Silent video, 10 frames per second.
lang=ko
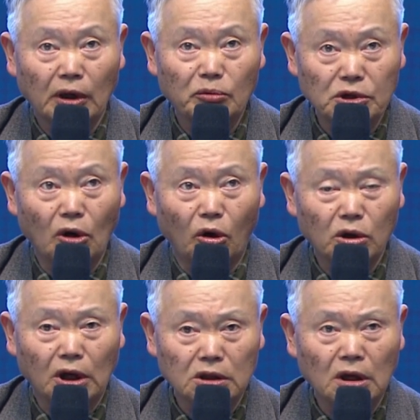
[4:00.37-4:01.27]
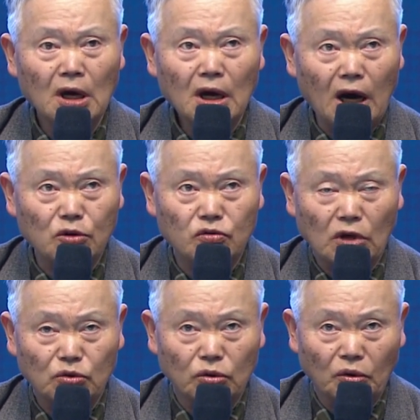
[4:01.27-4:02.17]
나가면서 어디까지나
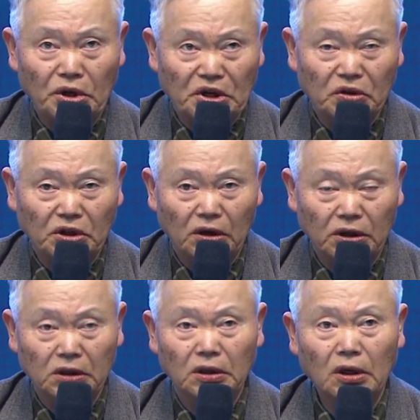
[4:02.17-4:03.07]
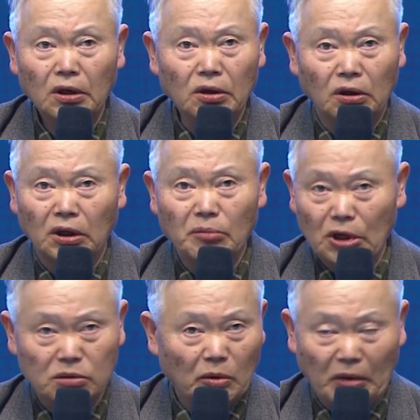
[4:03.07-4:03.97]
학술사 쪽으로 얘기한다는데 그렇게
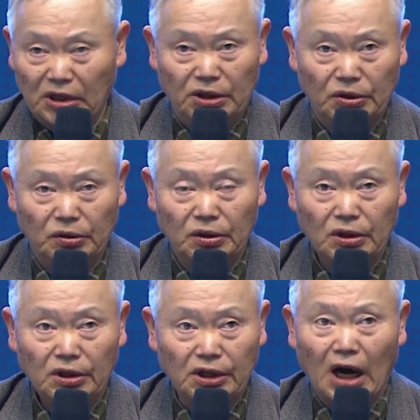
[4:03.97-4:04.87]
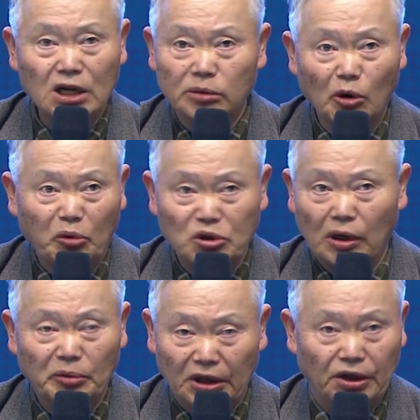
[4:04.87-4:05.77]
말씀하면 안 돼요. 양심을
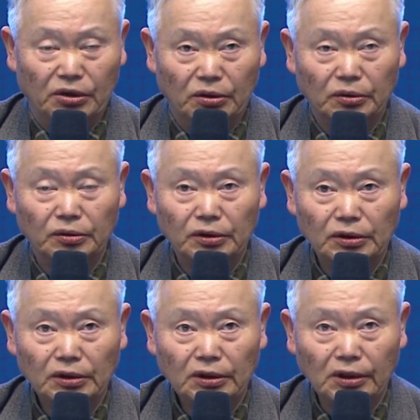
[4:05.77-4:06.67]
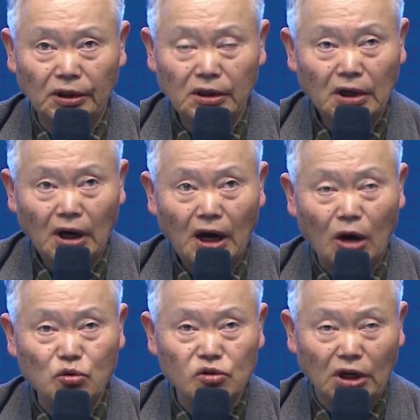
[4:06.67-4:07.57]
벗어나면 안 돼요. 에?
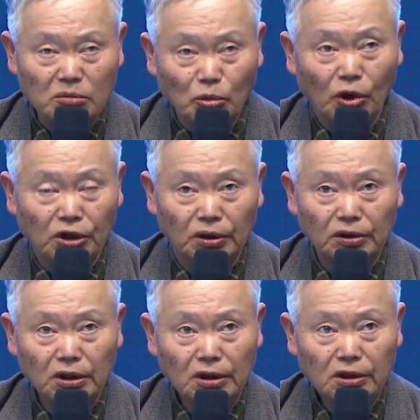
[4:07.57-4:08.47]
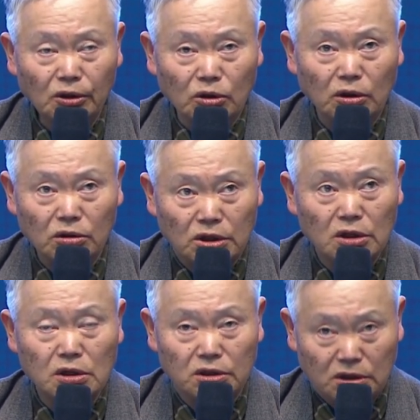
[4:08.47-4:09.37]
학술사는 뭐예요? 역사도
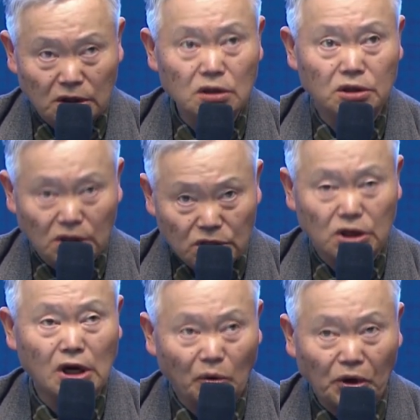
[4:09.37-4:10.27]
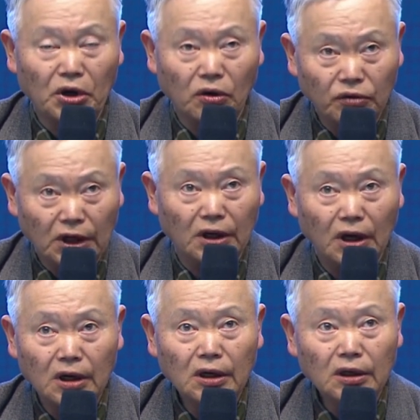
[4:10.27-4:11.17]
진, 진, 진실 갖고 얘기하는데